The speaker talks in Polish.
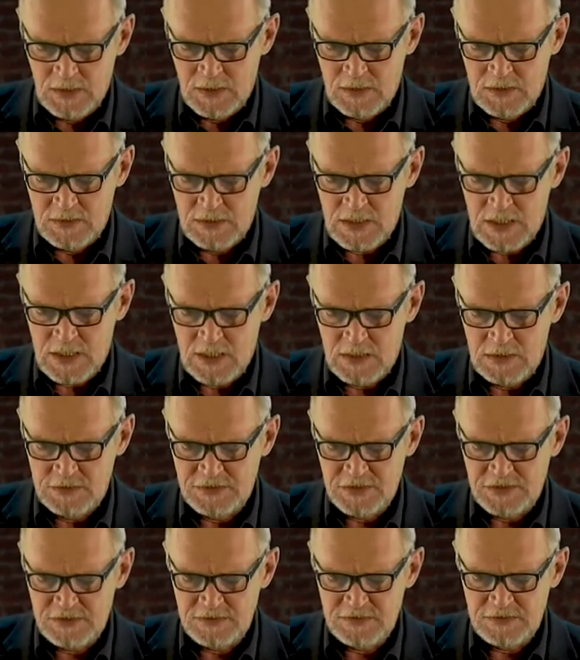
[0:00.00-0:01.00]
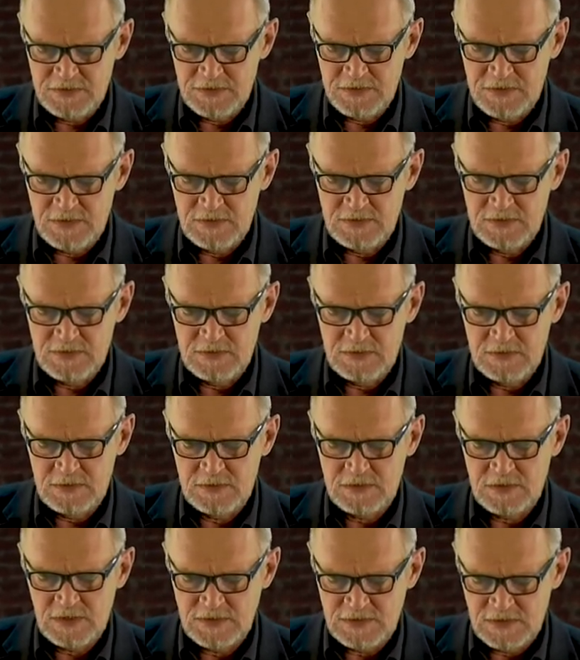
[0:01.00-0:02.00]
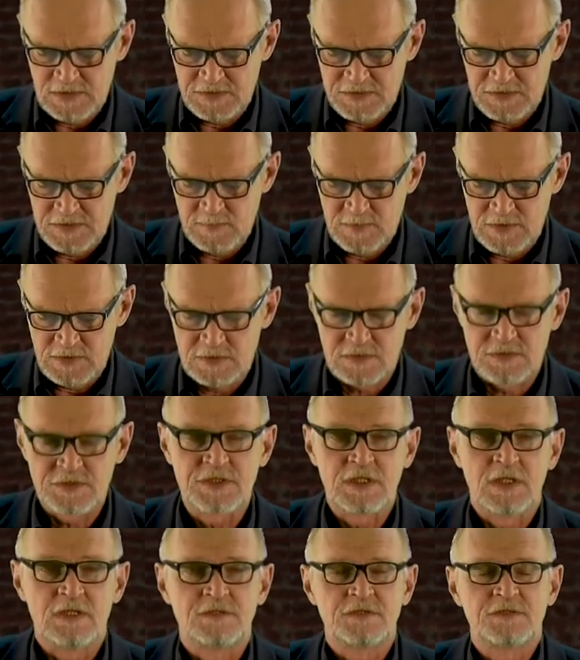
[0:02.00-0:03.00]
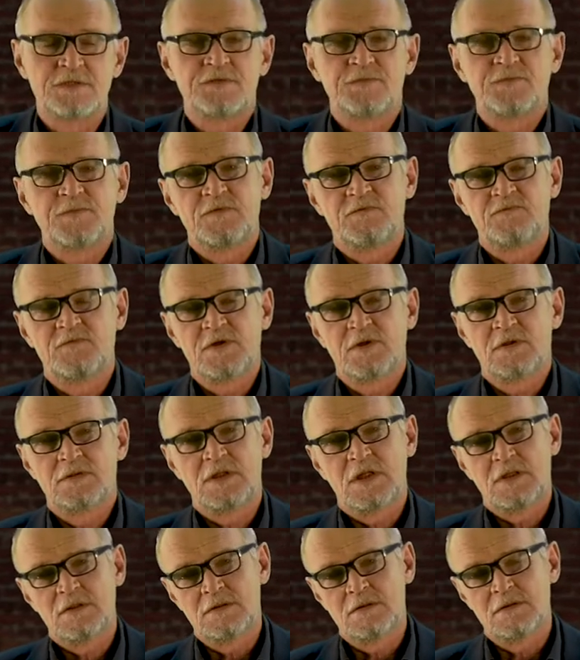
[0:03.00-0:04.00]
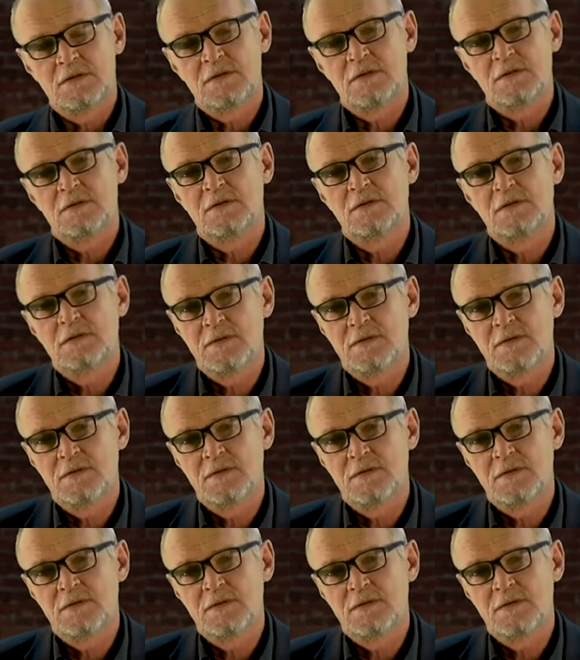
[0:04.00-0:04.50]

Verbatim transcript: Na 10 676 wykonanych